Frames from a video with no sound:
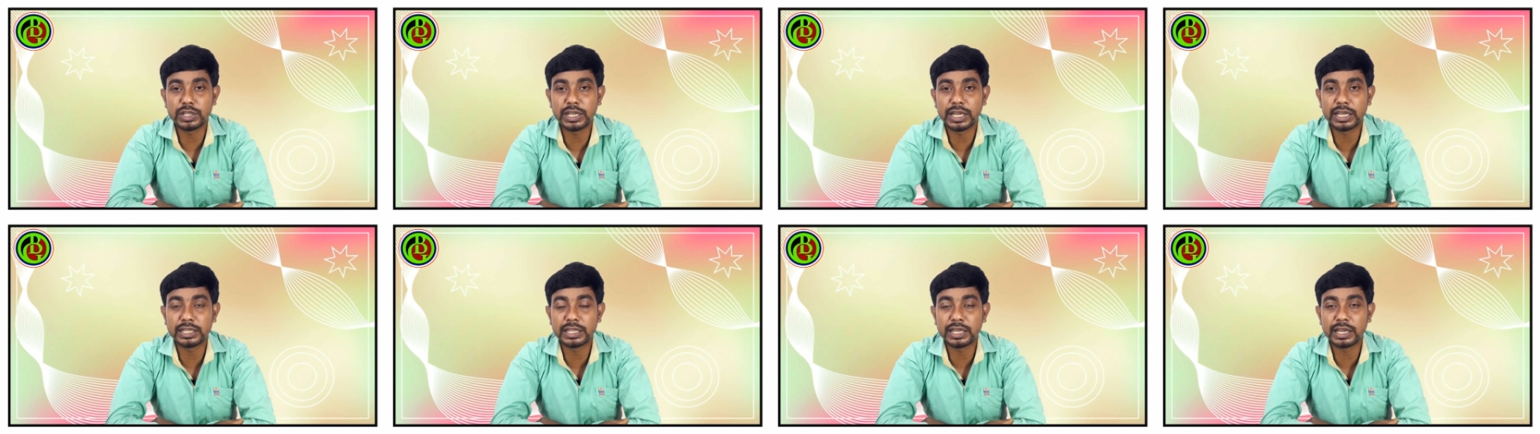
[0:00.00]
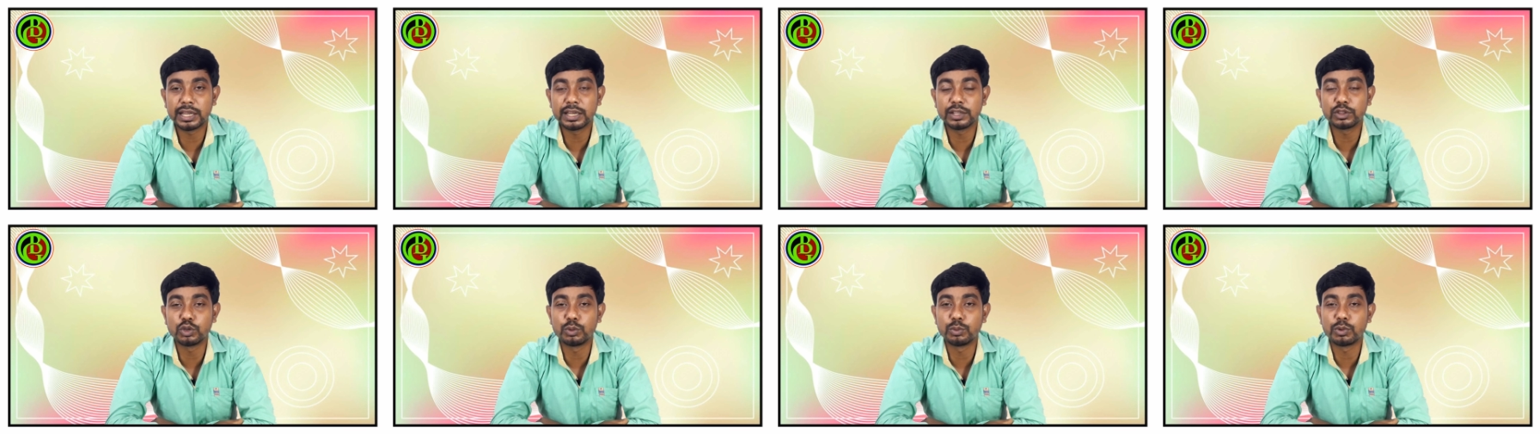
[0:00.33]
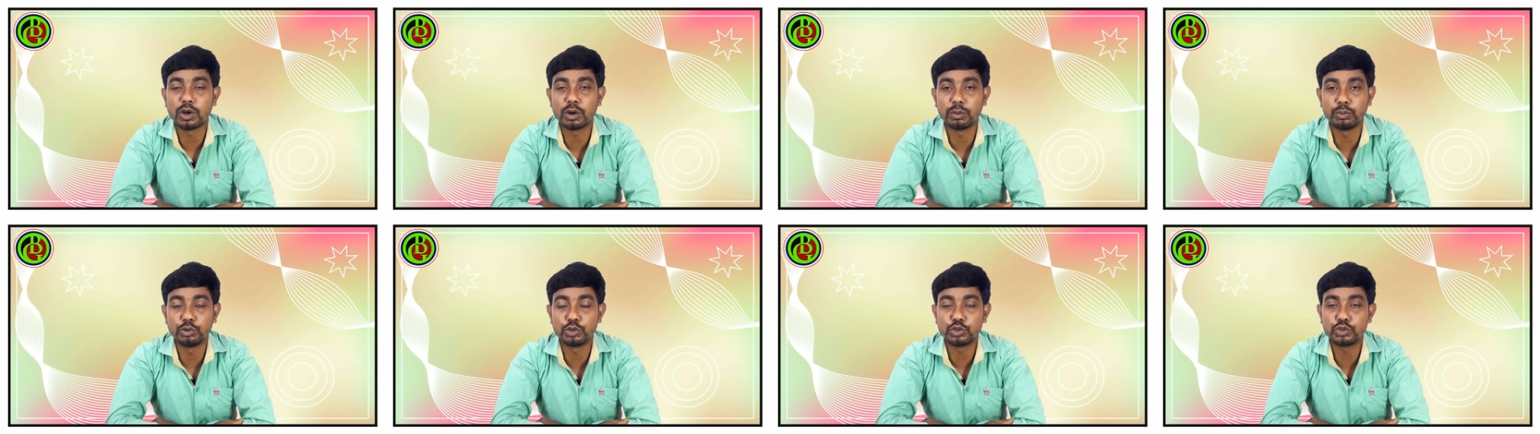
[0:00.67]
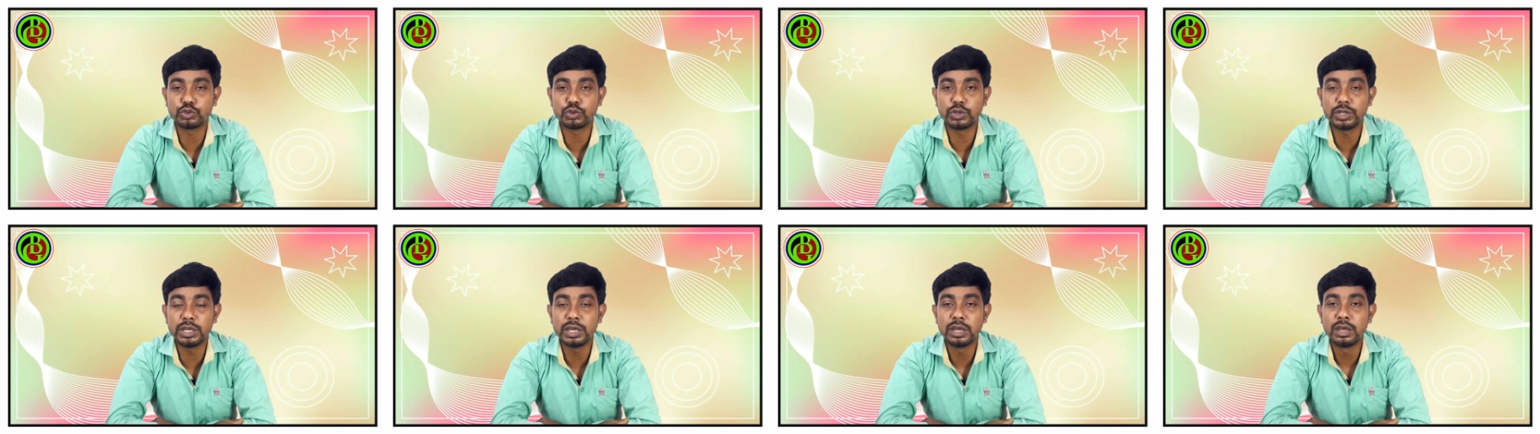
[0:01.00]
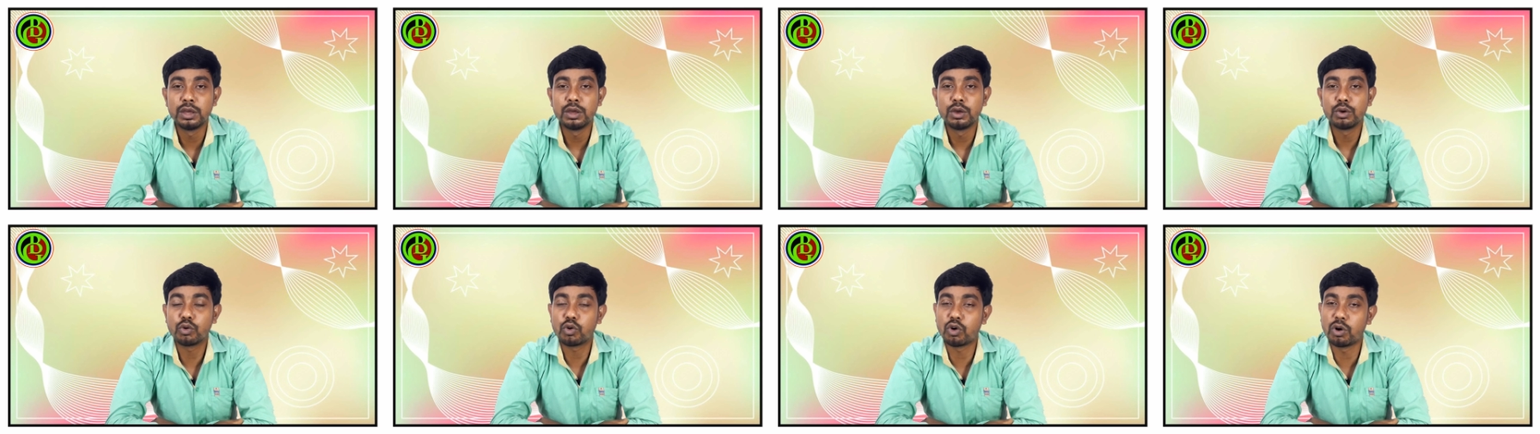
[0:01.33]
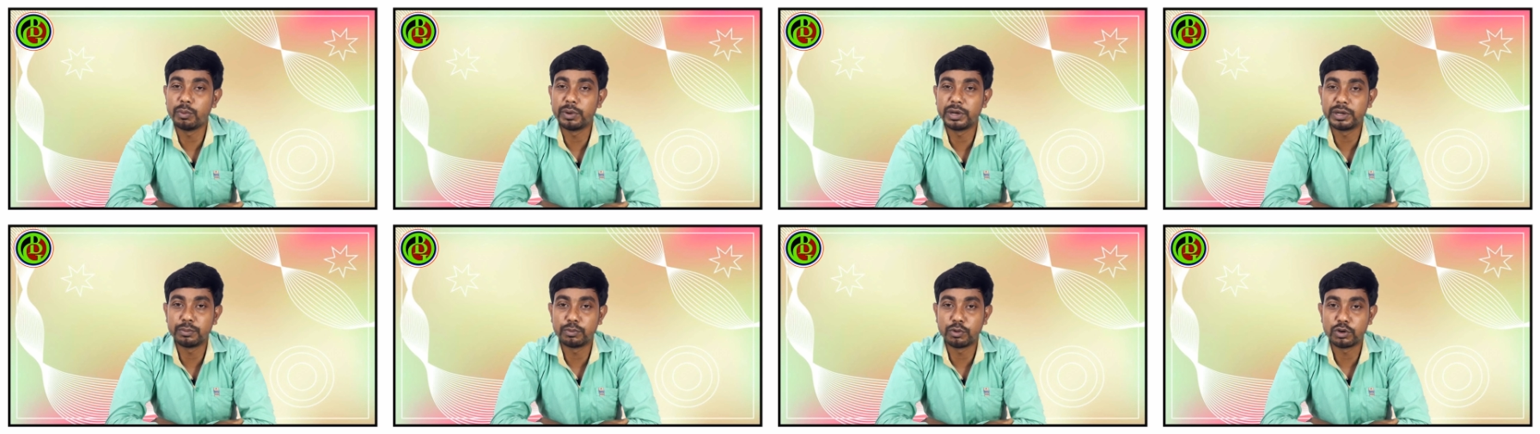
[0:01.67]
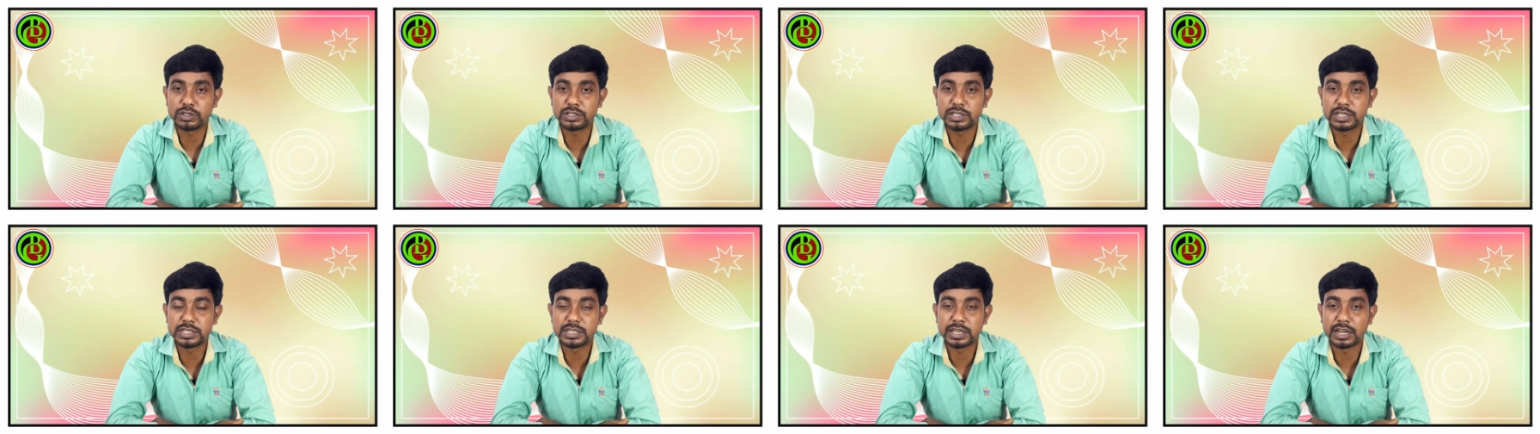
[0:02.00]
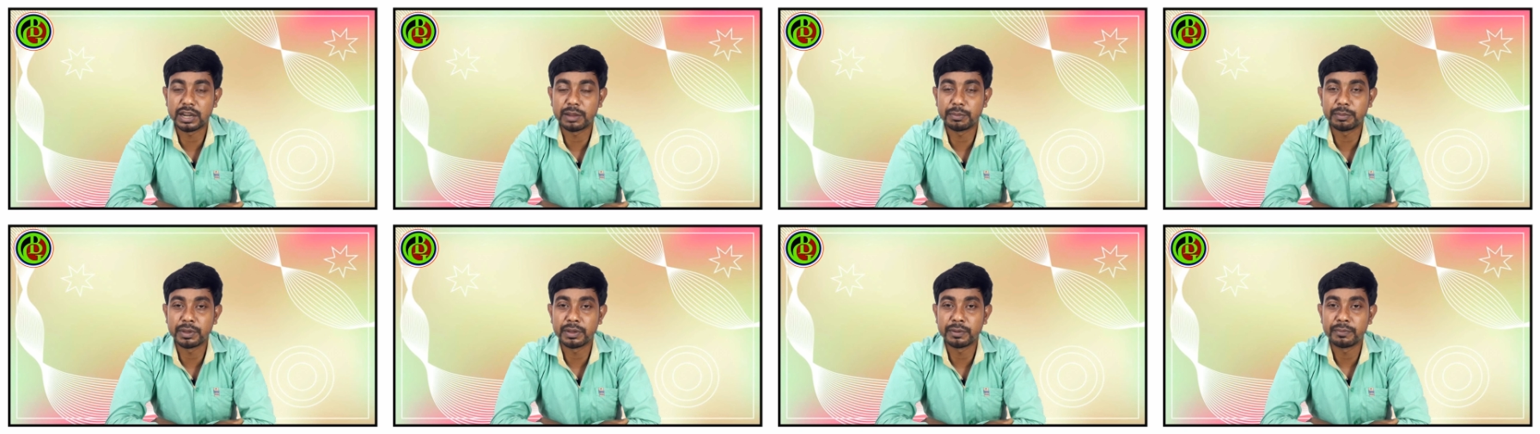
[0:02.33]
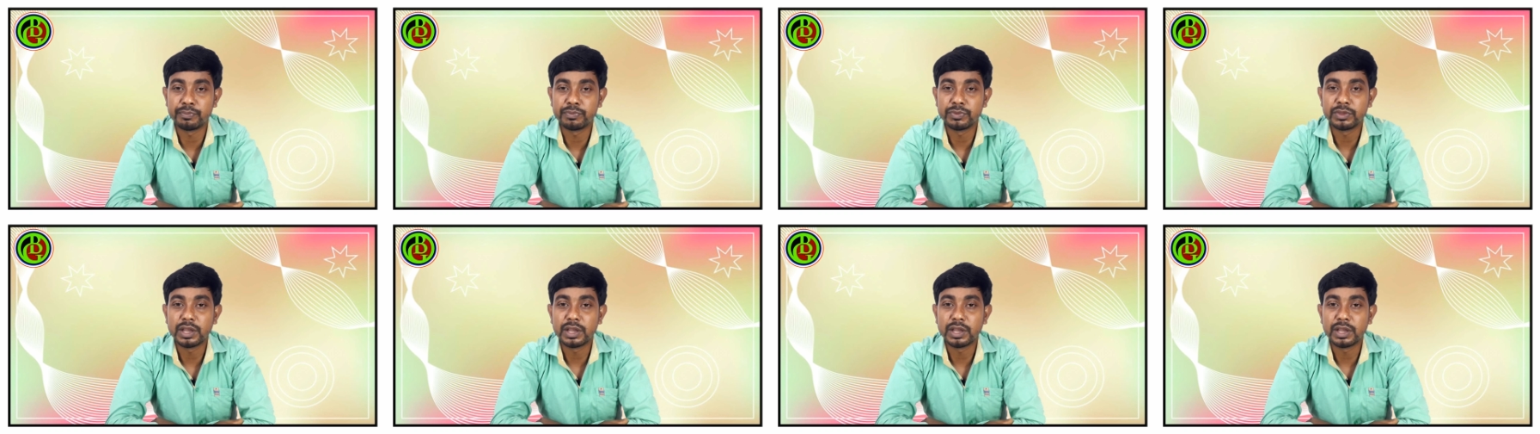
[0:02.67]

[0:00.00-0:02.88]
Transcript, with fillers: থেকে থাকে তোমরা অবশ্যই কমেন্ট বক্সে জানাবে